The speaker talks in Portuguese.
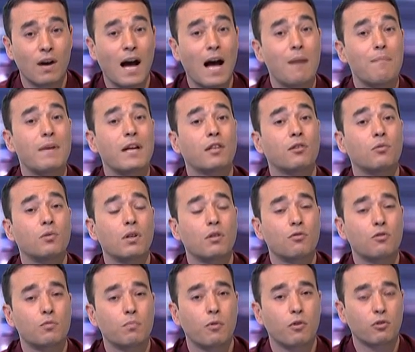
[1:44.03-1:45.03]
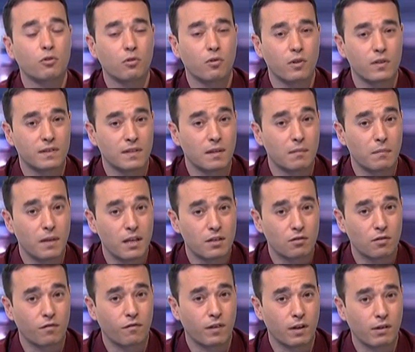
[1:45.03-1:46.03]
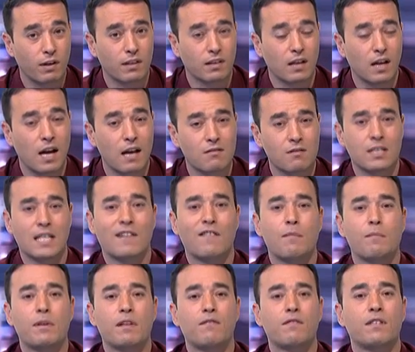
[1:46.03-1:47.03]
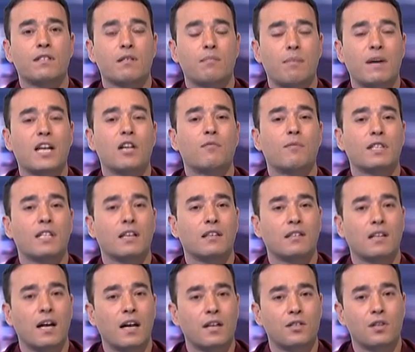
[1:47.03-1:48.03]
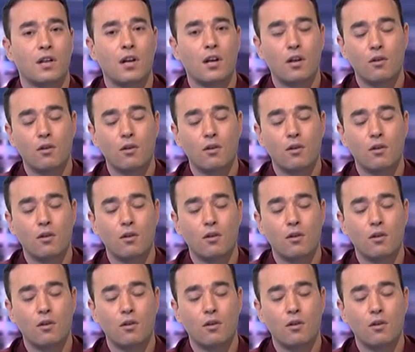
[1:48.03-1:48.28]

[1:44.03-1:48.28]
A abertura dos portões também sofreu atraso, estava prevista para uma da tarde.